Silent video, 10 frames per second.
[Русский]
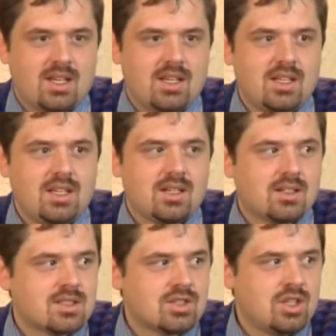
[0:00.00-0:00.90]
И,
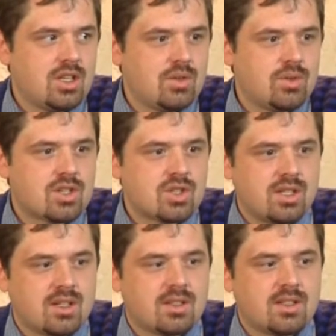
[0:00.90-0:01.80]
к сожалению, даже
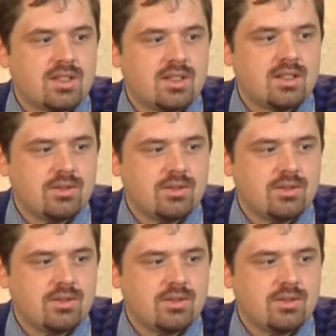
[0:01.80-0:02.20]
некоторые